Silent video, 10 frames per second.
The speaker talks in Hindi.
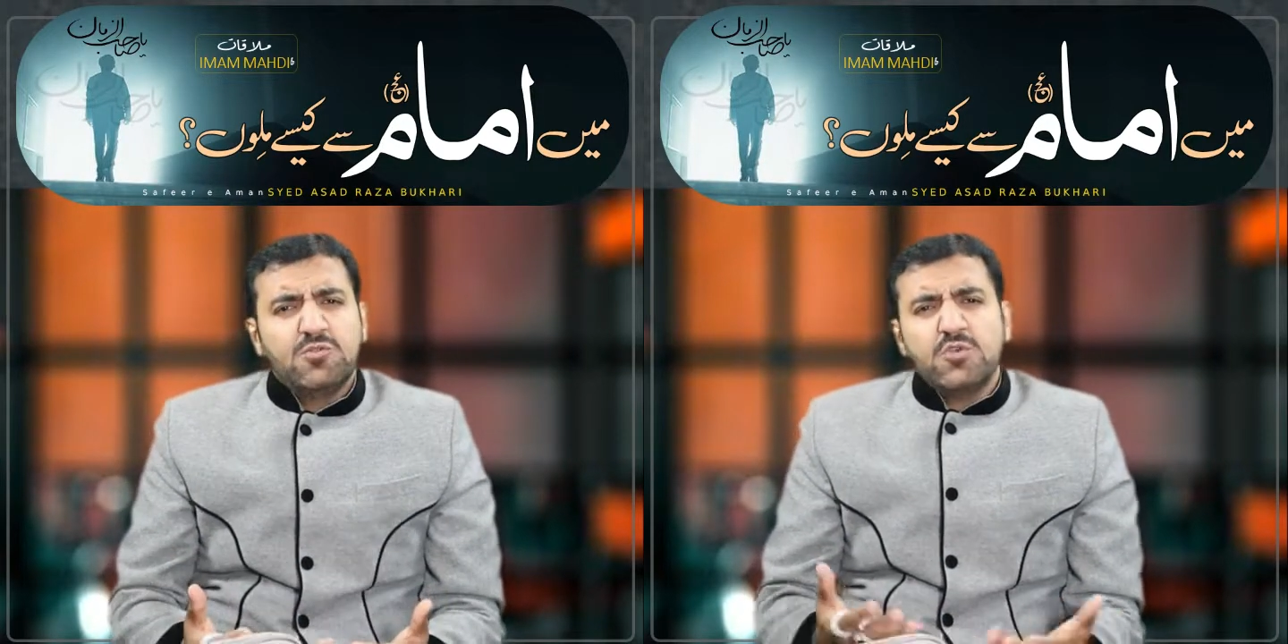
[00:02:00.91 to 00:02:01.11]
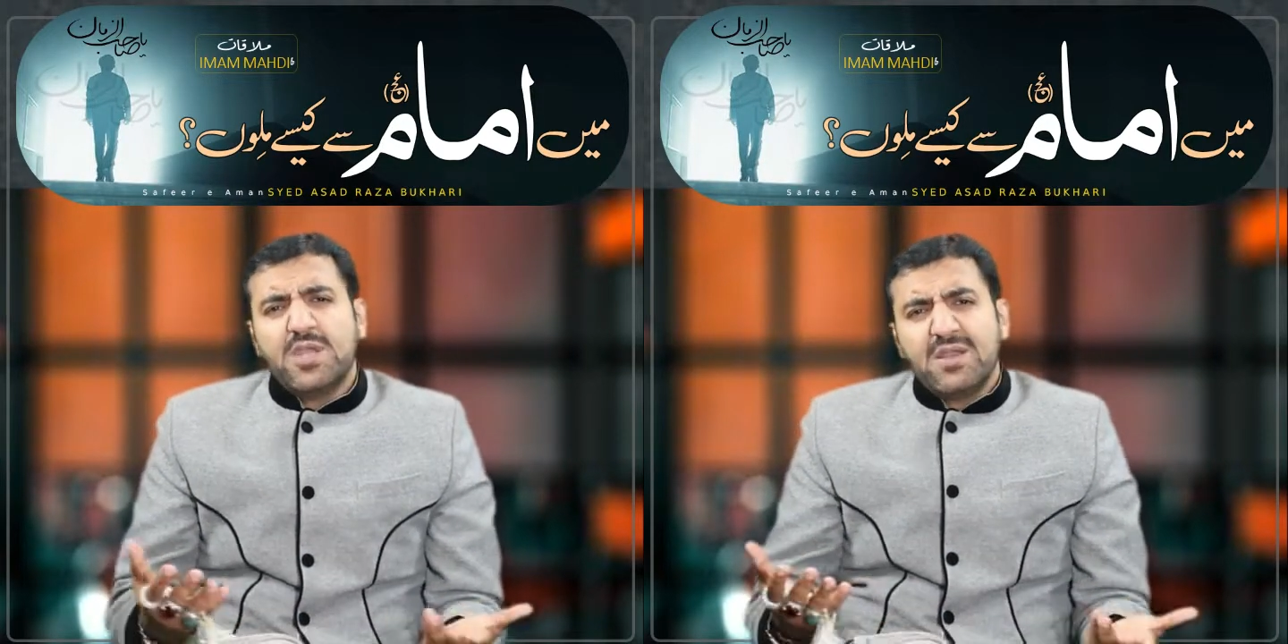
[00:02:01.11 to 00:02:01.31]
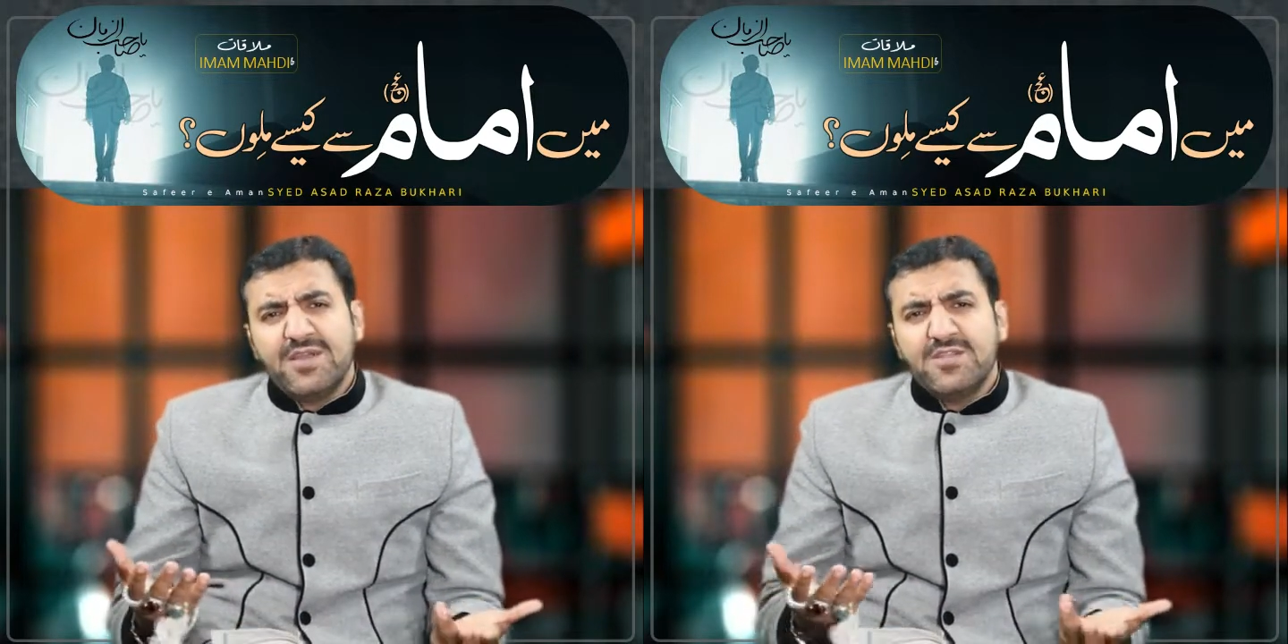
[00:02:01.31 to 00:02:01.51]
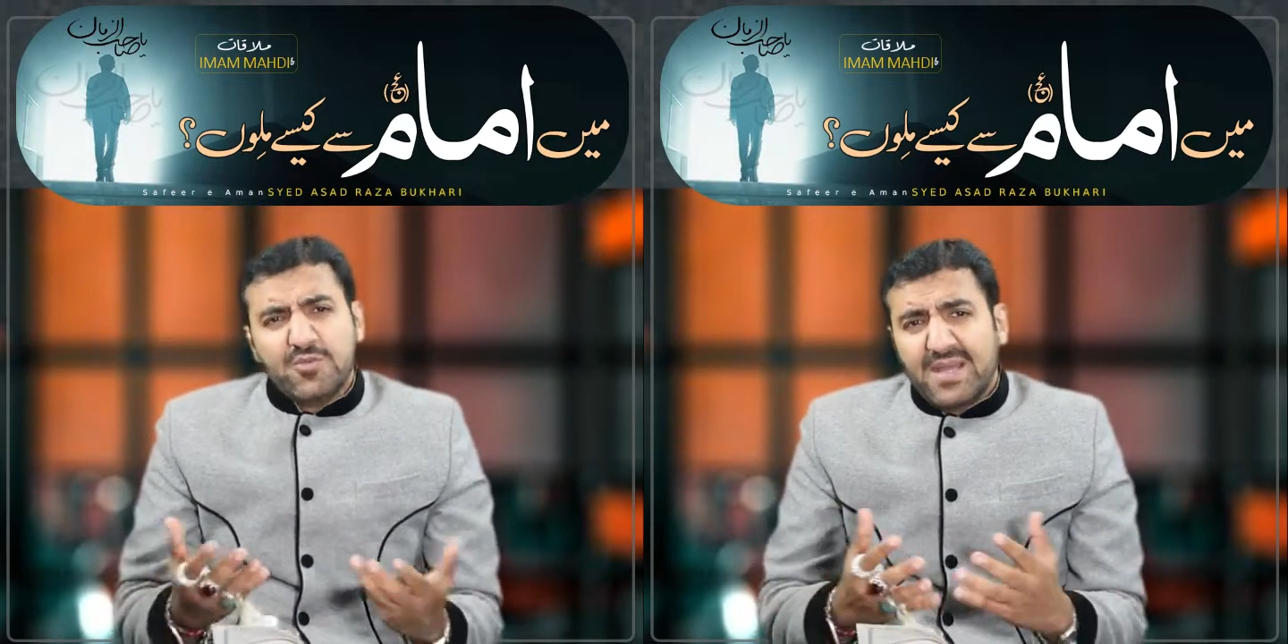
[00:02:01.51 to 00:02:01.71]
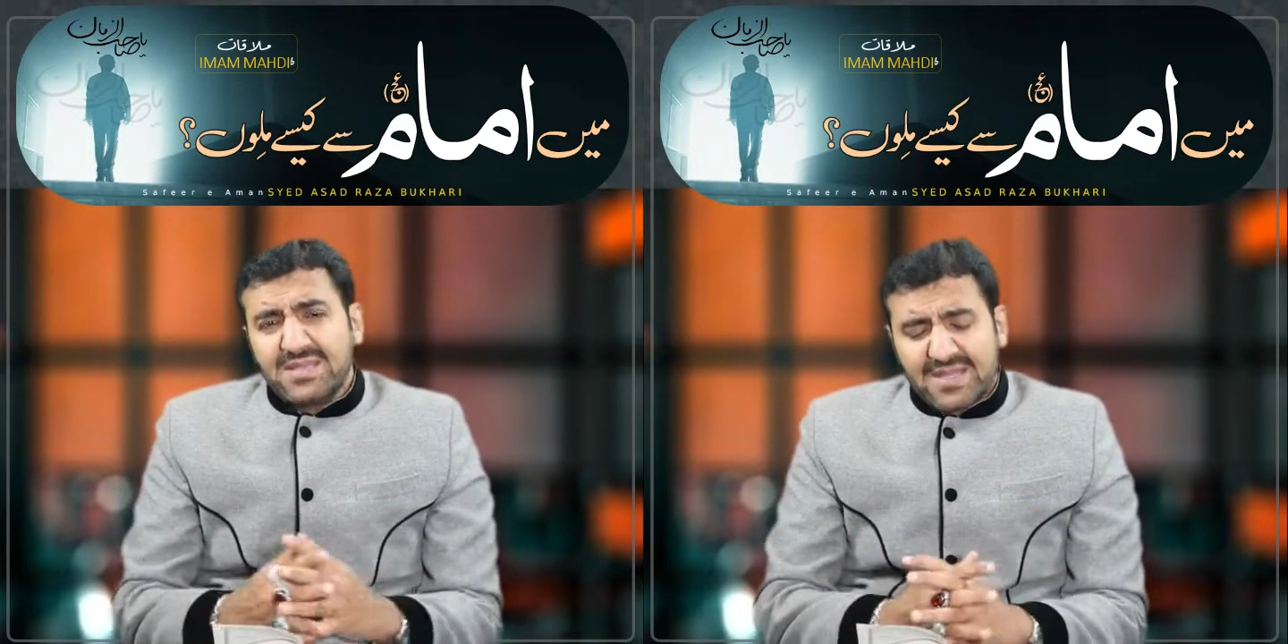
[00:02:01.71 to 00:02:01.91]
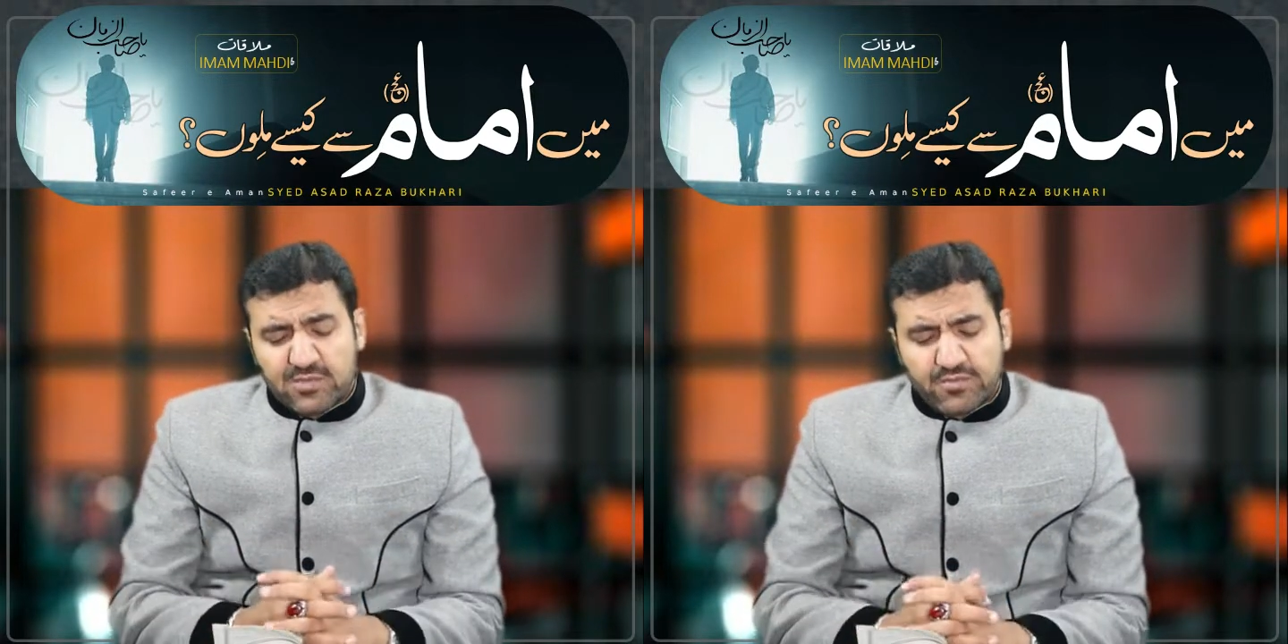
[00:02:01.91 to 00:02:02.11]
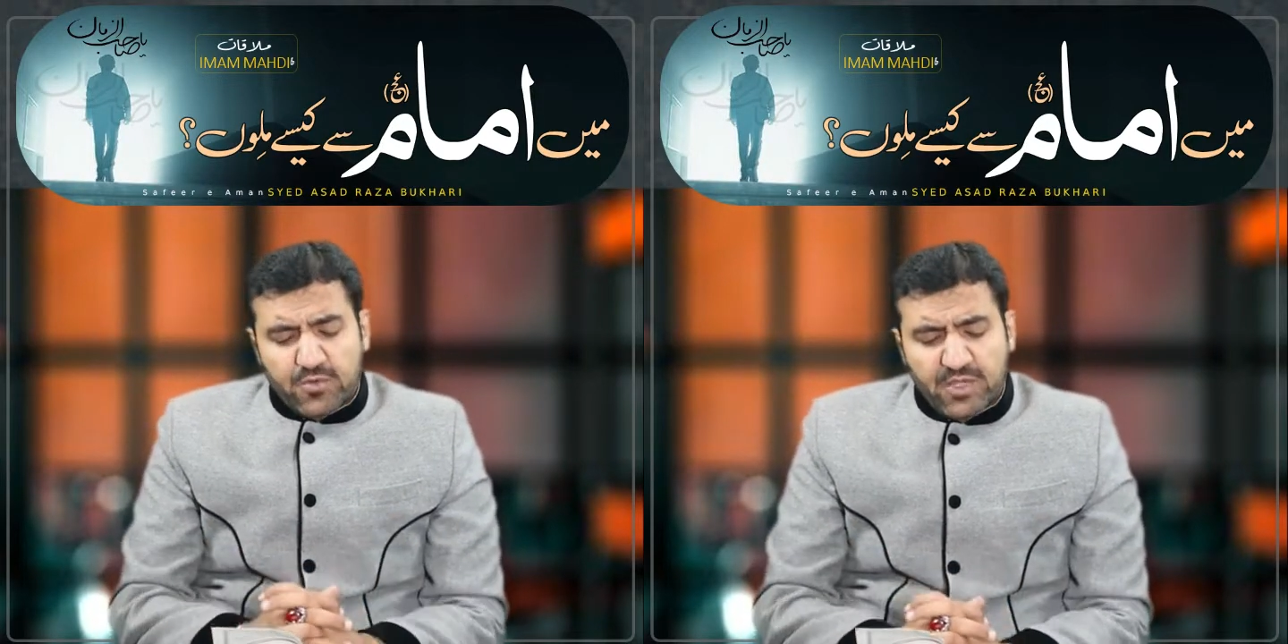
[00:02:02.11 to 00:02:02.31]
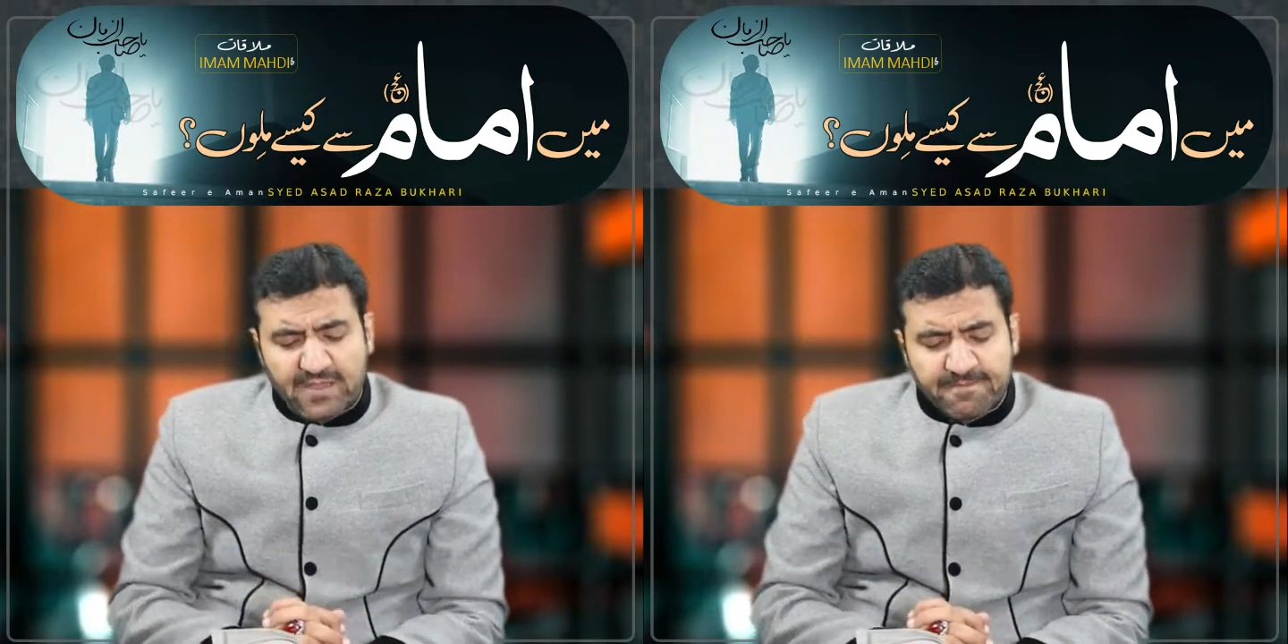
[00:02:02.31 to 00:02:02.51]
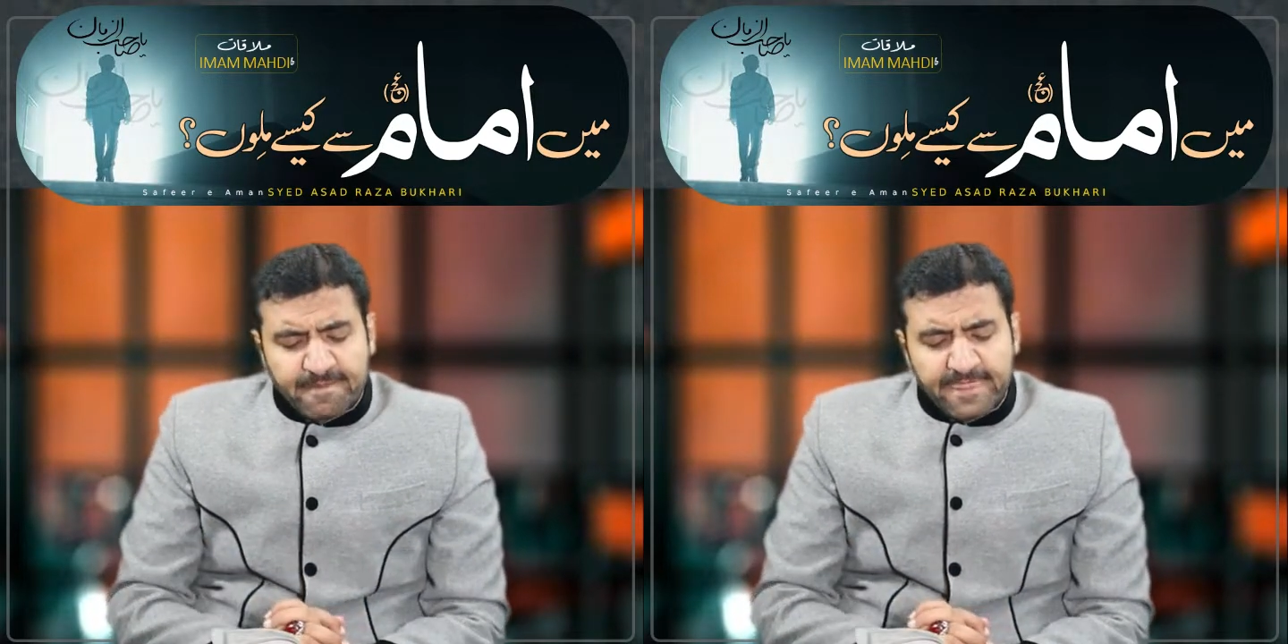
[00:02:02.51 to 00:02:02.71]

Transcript: तो शक वाली तो बात ही ख़त्म हो गई